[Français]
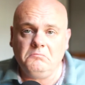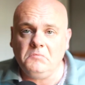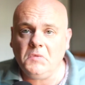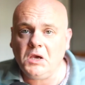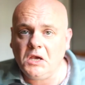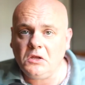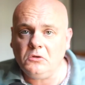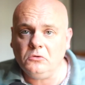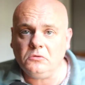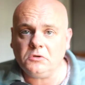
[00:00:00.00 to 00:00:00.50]

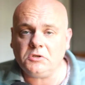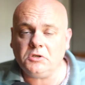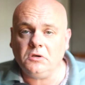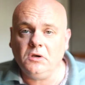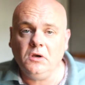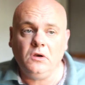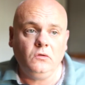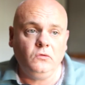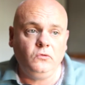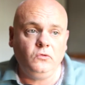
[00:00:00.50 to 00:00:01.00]
Et donc,
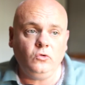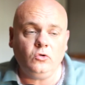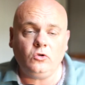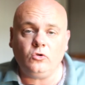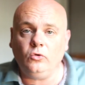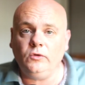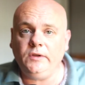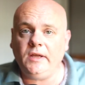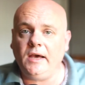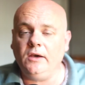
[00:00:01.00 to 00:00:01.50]
vu
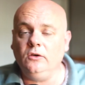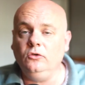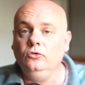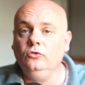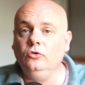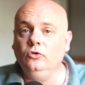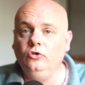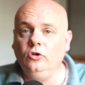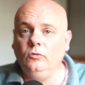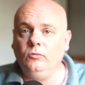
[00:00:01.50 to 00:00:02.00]
qu'on a
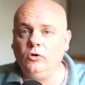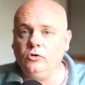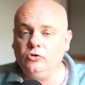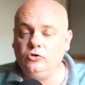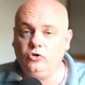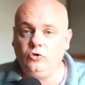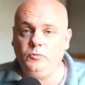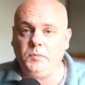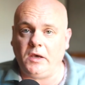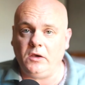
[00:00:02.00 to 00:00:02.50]
une demande
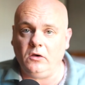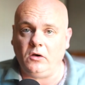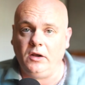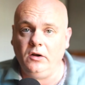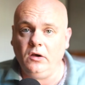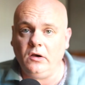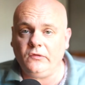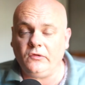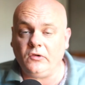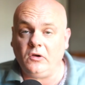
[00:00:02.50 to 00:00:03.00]
supérieure à
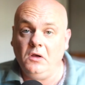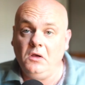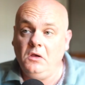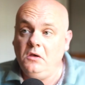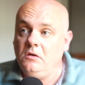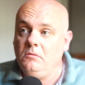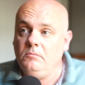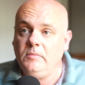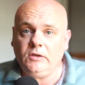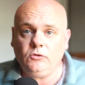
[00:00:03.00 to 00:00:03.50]
l'offre,
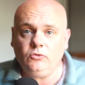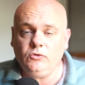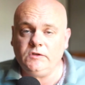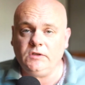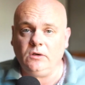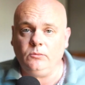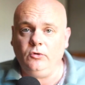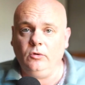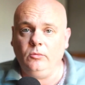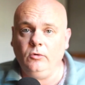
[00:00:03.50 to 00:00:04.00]
pas bah, tout
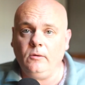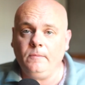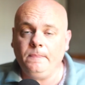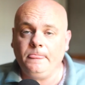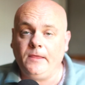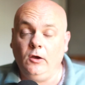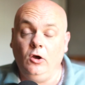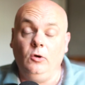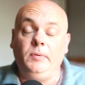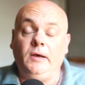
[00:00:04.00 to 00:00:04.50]
simplement,
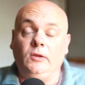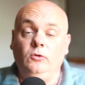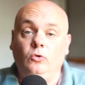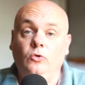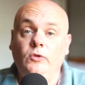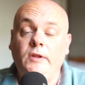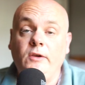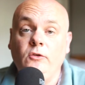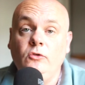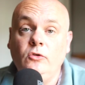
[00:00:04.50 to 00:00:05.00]
euh, pardon,
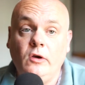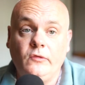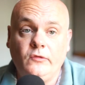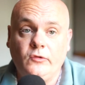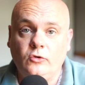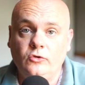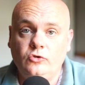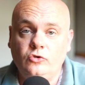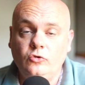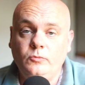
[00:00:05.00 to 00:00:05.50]
on a une
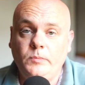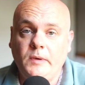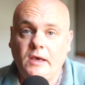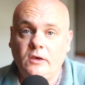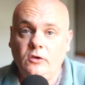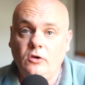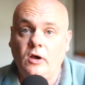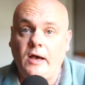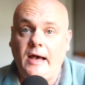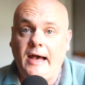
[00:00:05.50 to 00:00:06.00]
offre
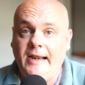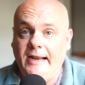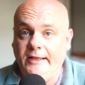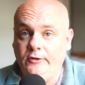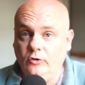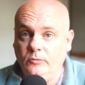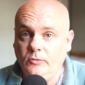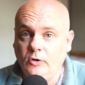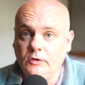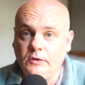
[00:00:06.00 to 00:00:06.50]
supérieure à la
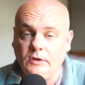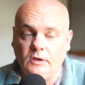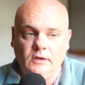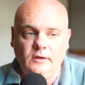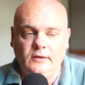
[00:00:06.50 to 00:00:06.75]
demande.